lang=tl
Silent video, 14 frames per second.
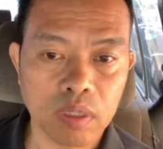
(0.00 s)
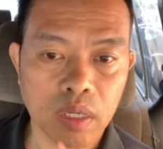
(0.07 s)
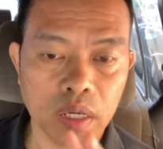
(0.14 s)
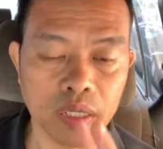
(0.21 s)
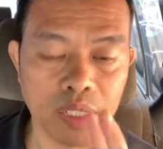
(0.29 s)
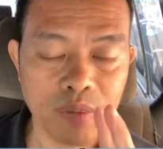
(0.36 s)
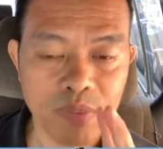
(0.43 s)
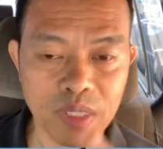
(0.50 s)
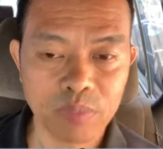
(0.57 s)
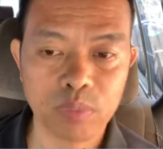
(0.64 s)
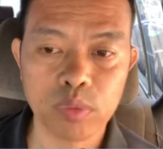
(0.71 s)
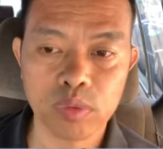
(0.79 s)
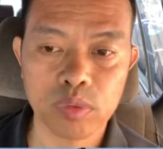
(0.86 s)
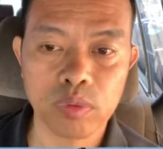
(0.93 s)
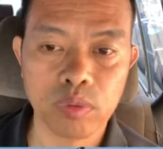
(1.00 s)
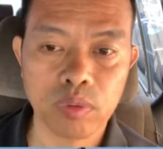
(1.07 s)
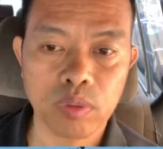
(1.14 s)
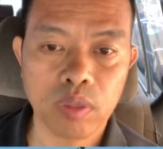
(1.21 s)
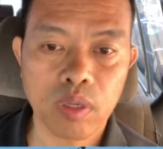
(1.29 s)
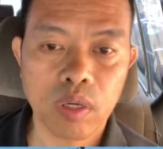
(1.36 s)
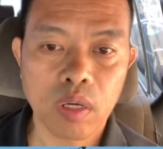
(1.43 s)
Ang laman ng puso,
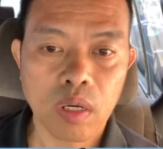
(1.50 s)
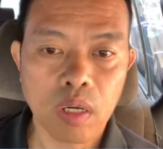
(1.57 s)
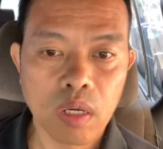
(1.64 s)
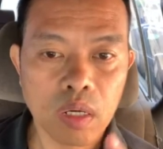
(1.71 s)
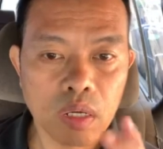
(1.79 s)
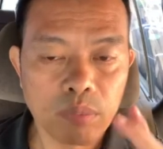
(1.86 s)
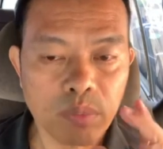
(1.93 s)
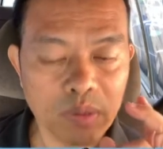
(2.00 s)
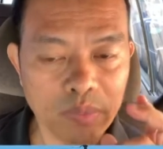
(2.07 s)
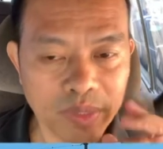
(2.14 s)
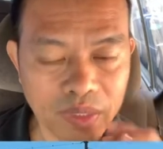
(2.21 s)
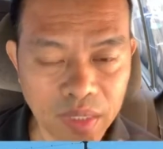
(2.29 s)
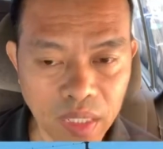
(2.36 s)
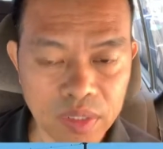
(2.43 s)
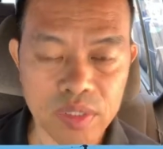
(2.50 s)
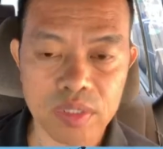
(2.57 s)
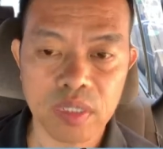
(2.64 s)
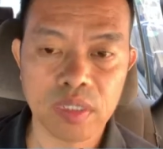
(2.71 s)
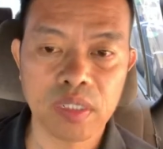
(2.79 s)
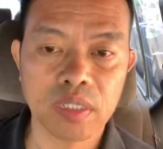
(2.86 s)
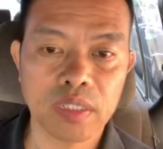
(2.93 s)
pagmataas sa
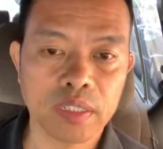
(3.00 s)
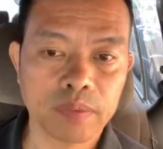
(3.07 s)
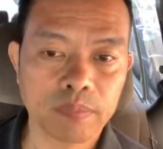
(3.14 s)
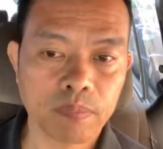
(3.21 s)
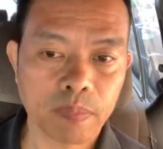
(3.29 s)
sarili,